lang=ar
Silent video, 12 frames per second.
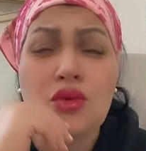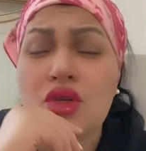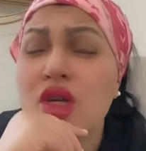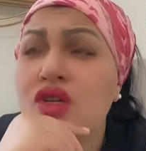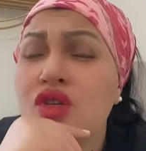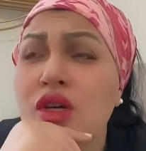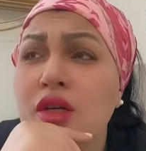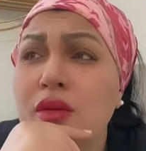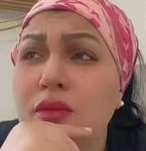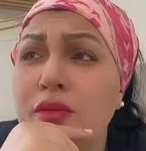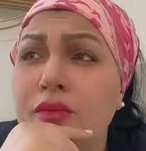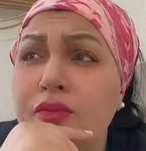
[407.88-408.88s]
اي دونك
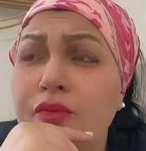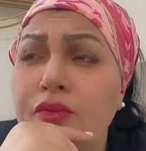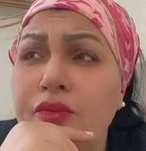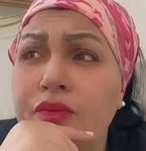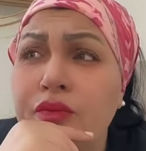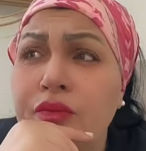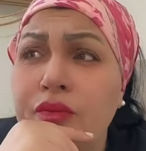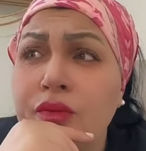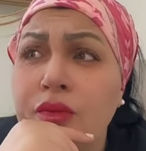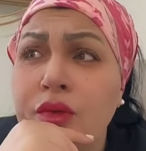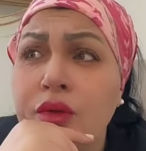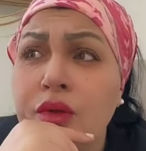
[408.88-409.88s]
حكموا
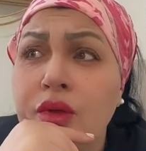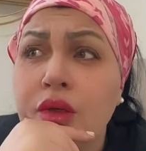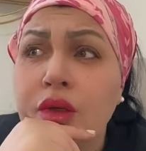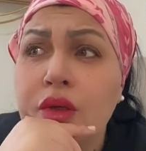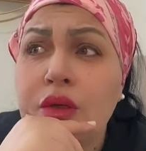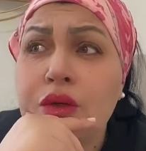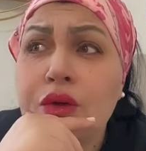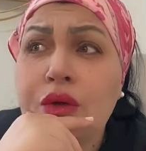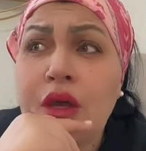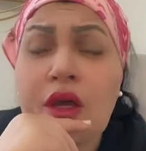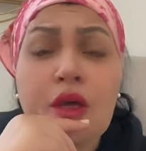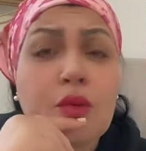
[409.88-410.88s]
الطفله راح تصبت الماء
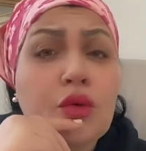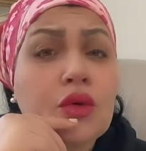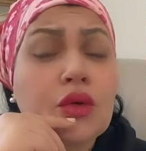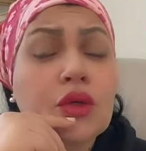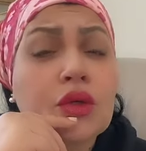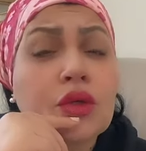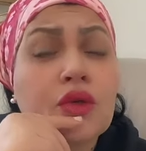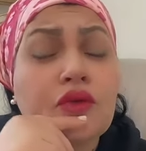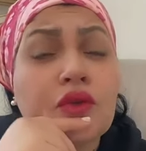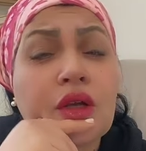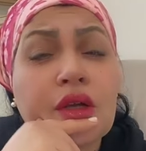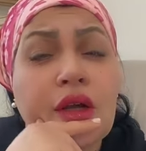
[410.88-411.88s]
سخون على
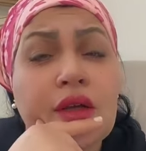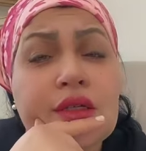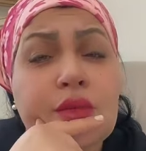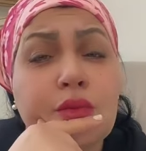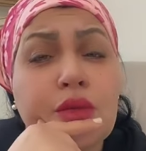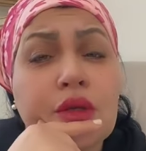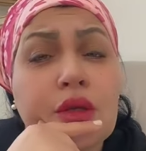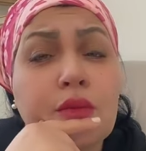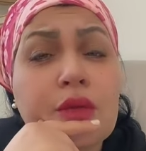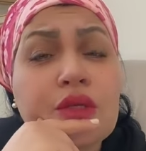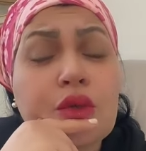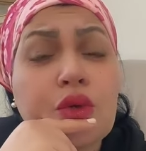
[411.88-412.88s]
امها
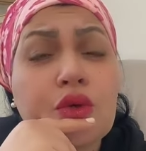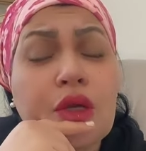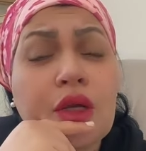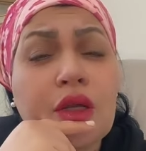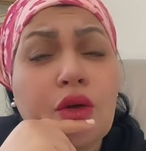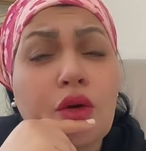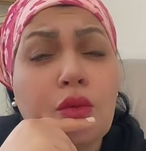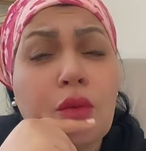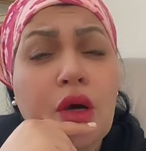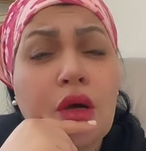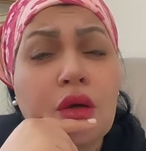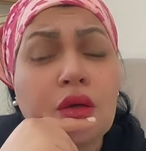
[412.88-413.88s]
وتعاونوا
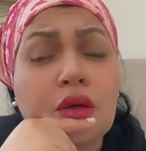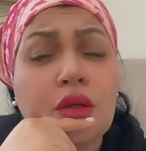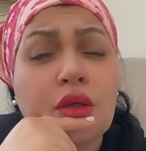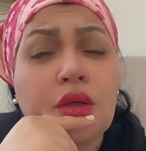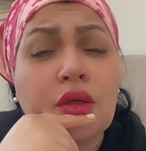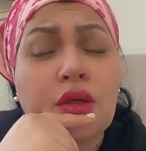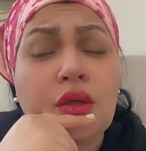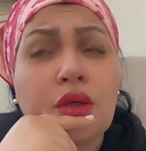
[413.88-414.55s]
في